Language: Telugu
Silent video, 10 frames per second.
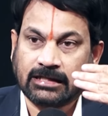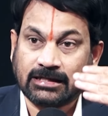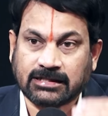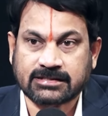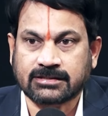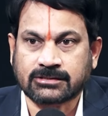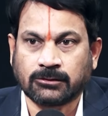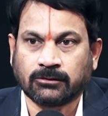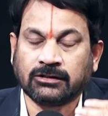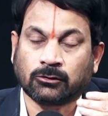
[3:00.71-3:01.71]
టాటా
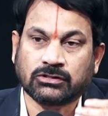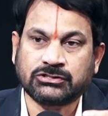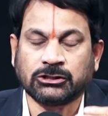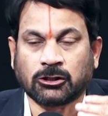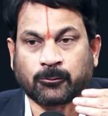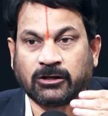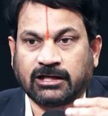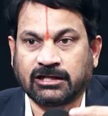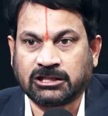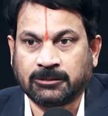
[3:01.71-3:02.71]
సన్స్లో ఈయనకు ఒక జీరో
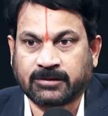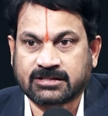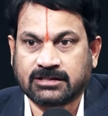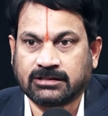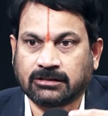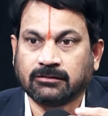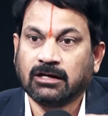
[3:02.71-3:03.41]
పాయింట్ ఎయిట్ త్రీ పర్సెంట్